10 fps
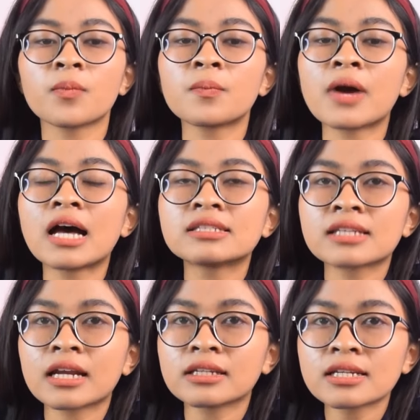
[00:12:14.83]

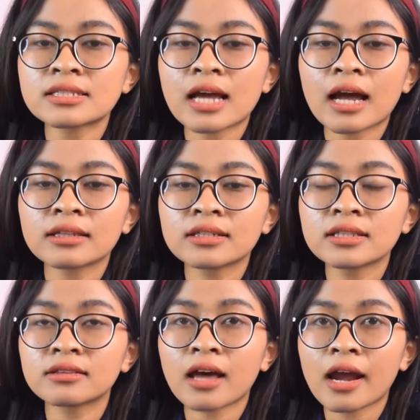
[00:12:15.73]
pembahasannya sangat
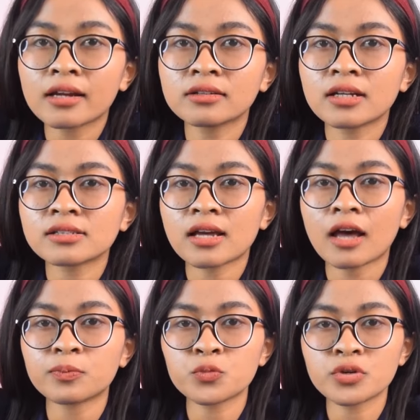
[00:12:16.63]
detail dan
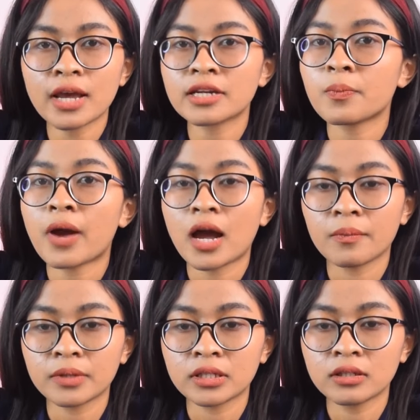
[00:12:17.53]
sangat mudah
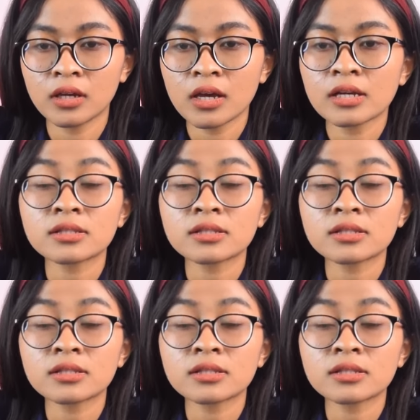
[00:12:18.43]
dipahami.